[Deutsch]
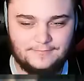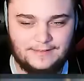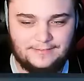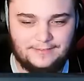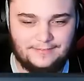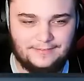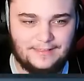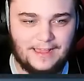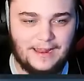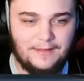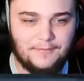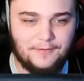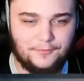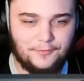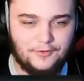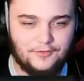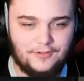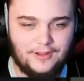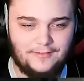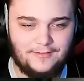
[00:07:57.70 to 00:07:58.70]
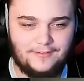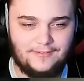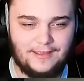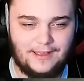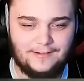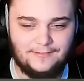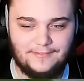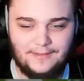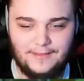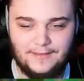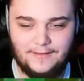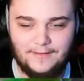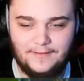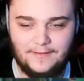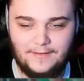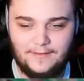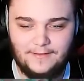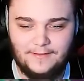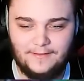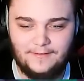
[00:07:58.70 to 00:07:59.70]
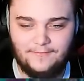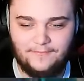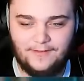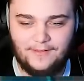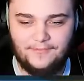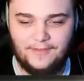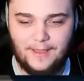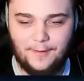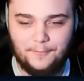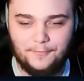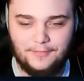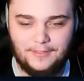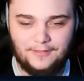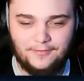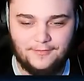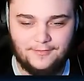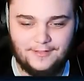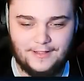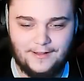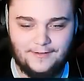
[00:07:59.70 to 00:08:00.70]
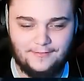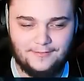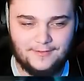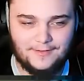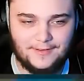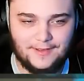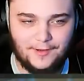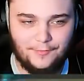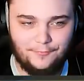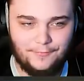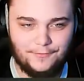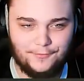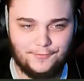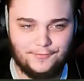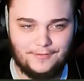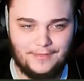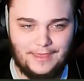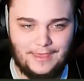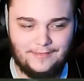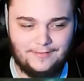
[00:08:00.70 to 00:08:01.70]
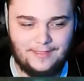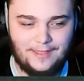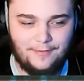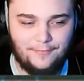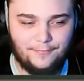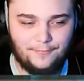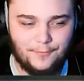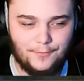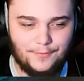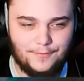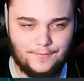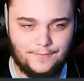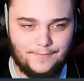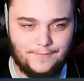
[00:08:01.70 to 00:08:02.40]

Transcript: das ist gar nicht mal so eine schlechte Taktik. Weil wir haben uns jetzt was Kleines gekauft, was uns echt helfen wird.